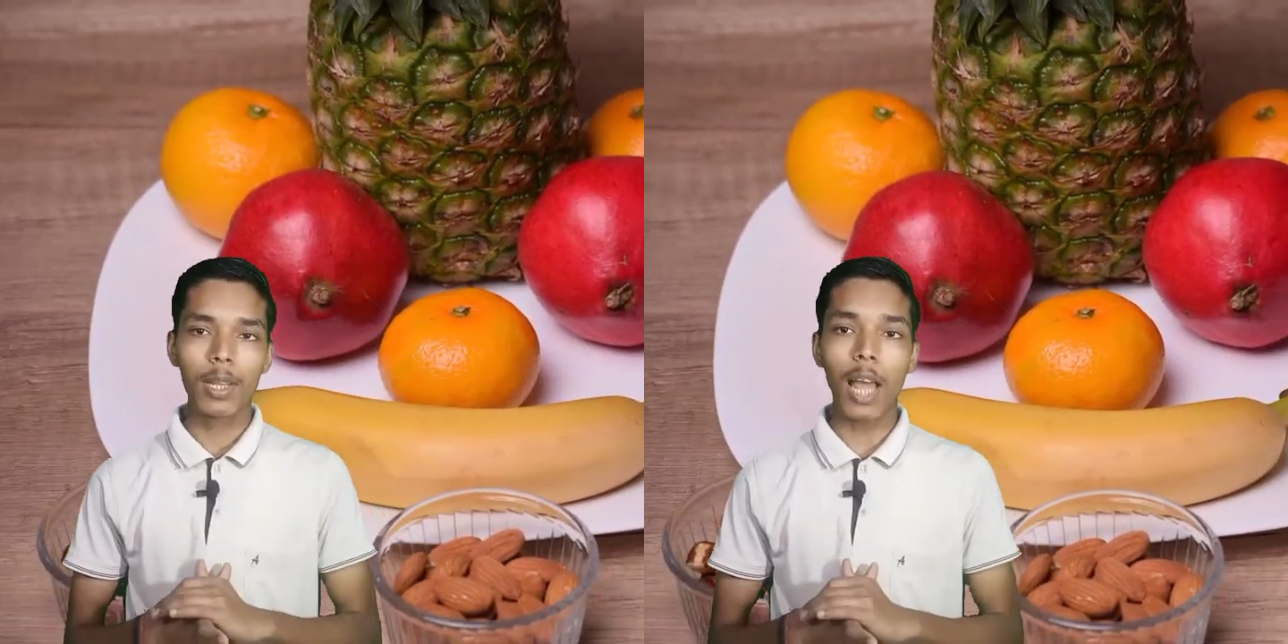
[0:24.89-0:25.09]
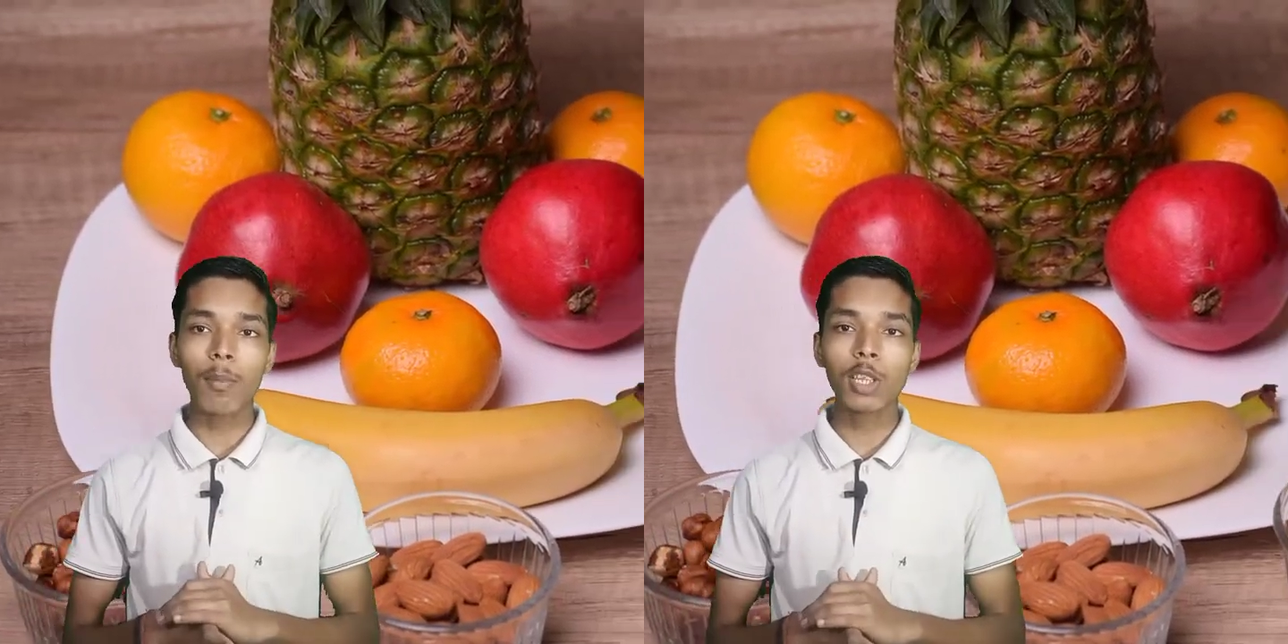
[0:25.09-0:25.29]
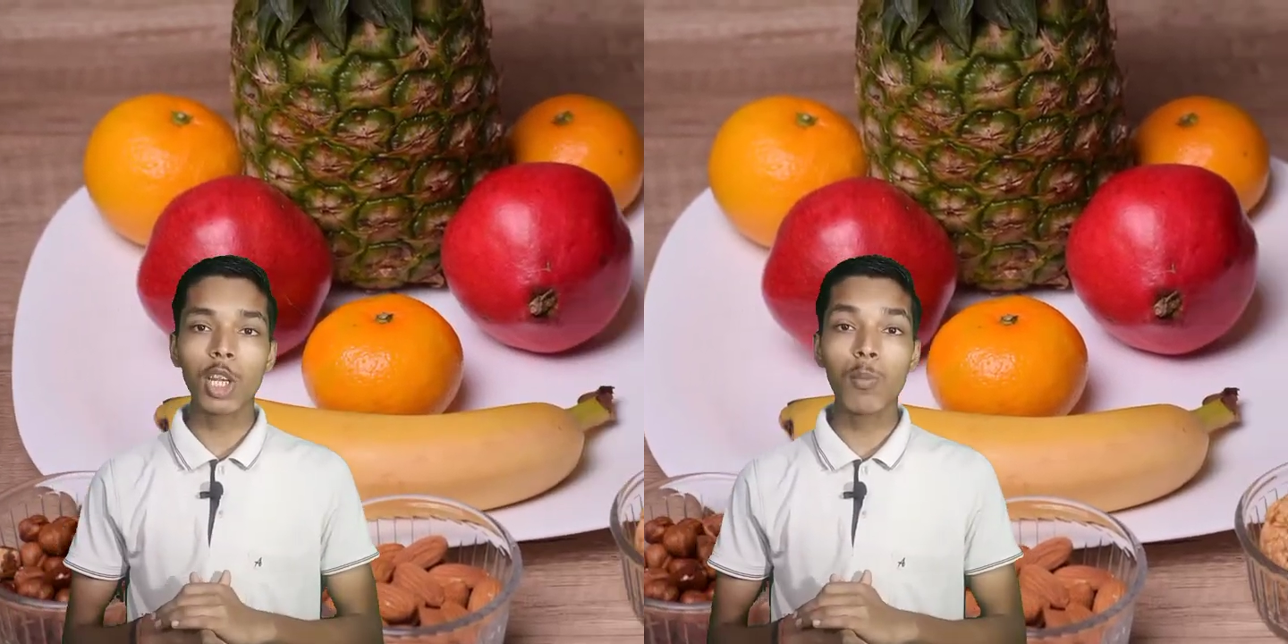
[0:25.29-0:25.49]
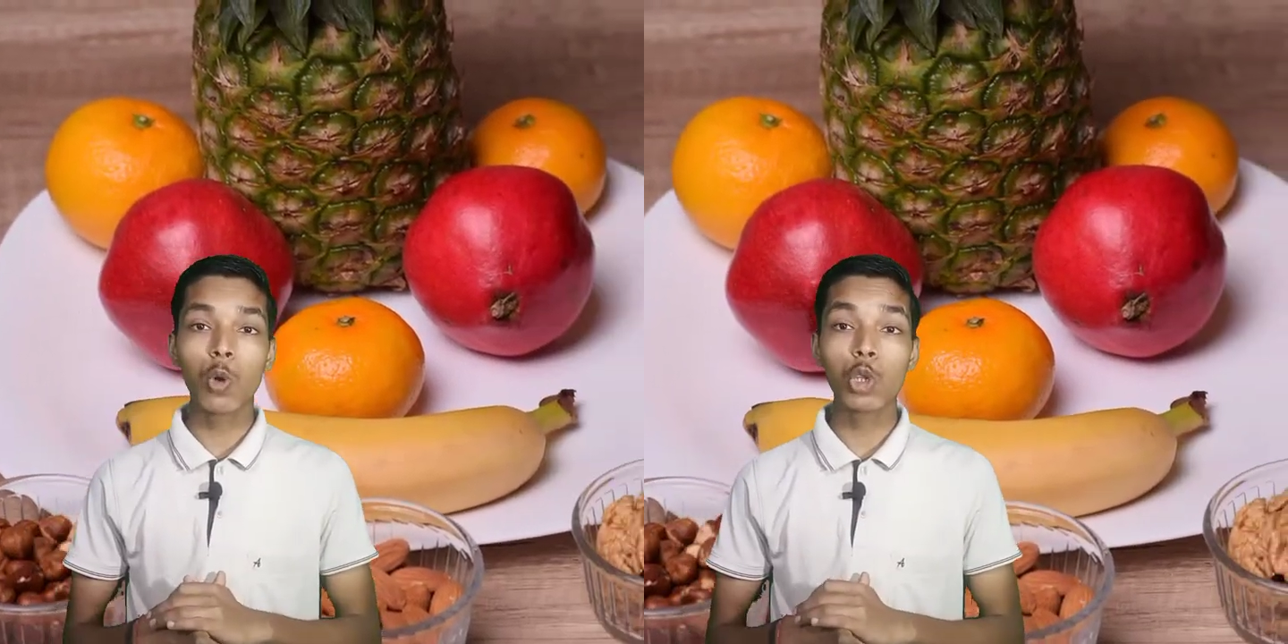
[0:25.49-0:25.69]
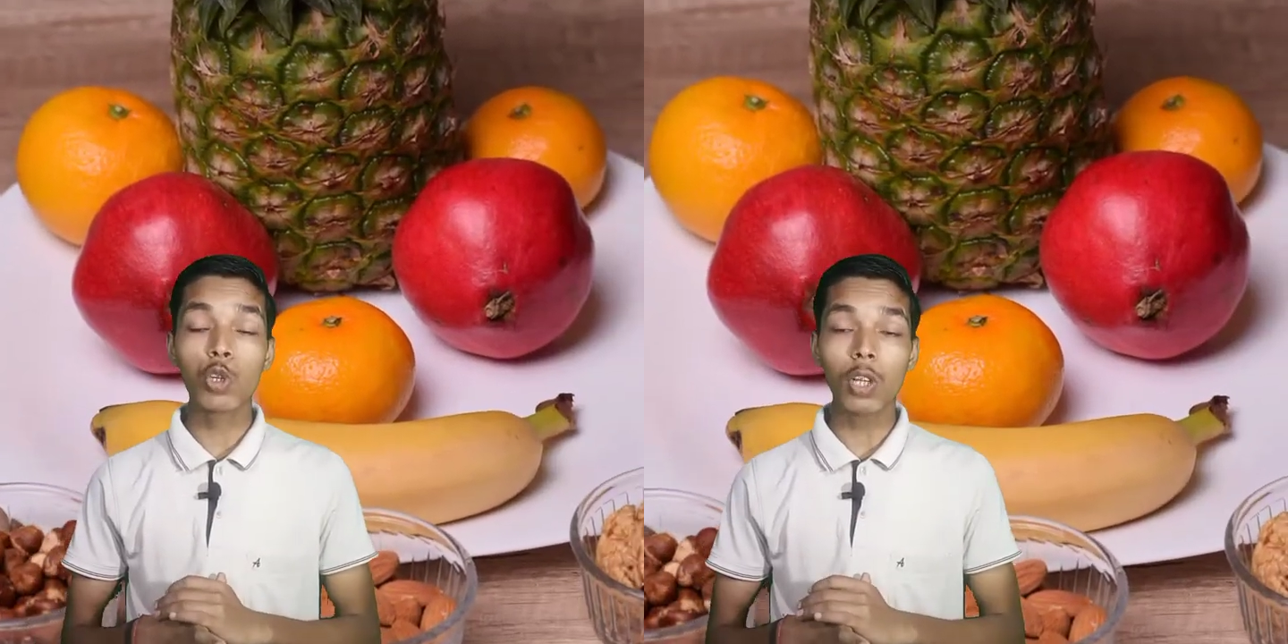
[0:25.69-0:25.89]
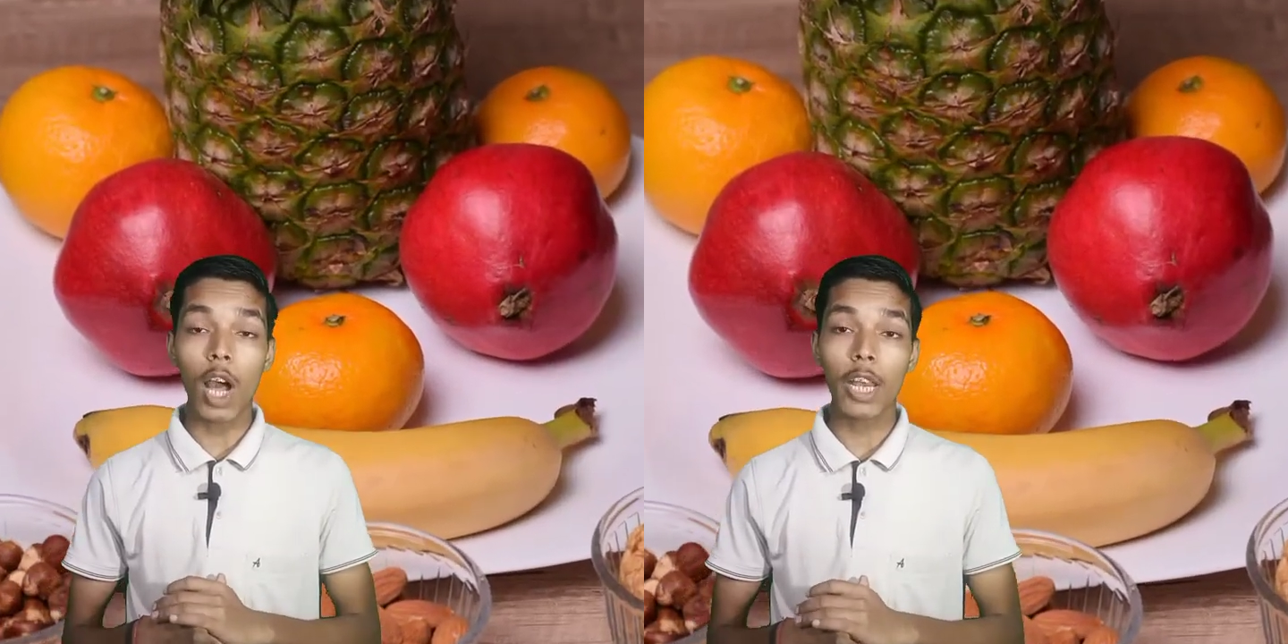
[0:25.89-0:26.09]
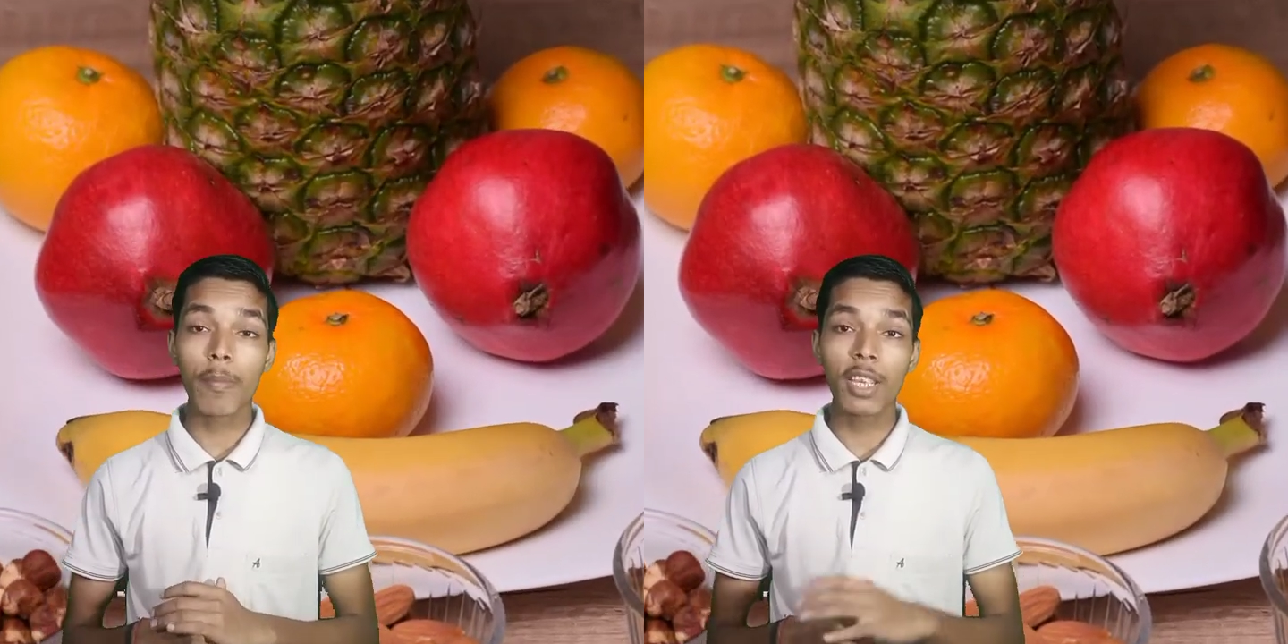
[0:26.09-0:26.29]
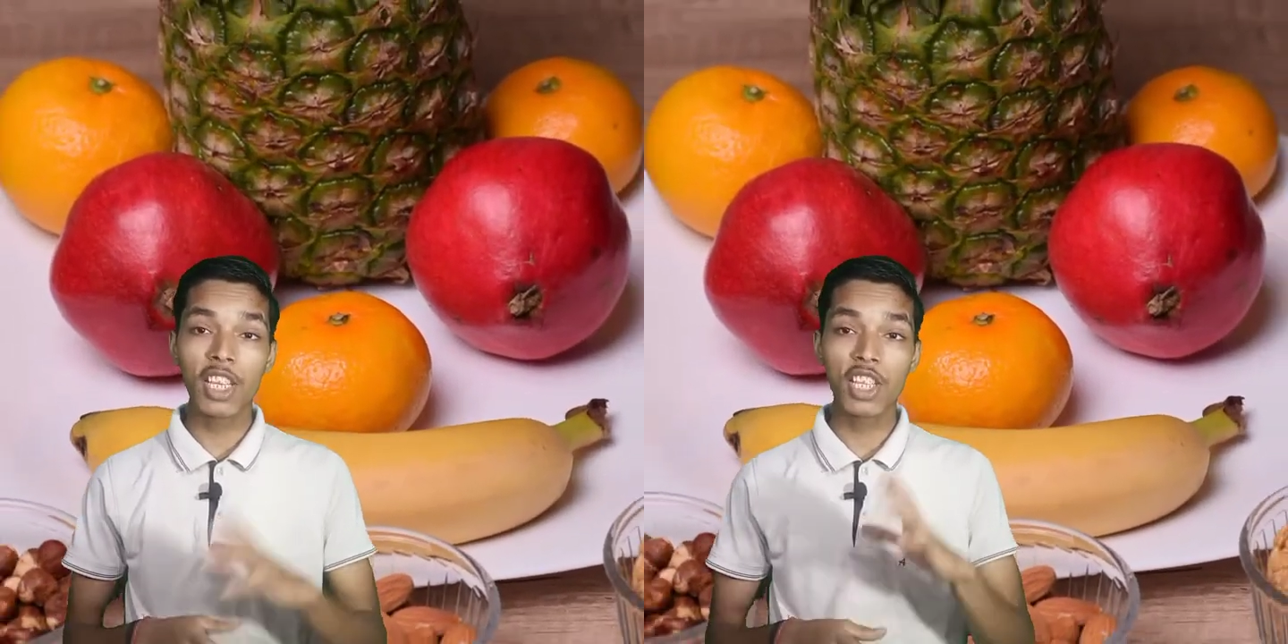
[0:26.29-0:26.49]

प्रधानमंत्री मोदी को खाने में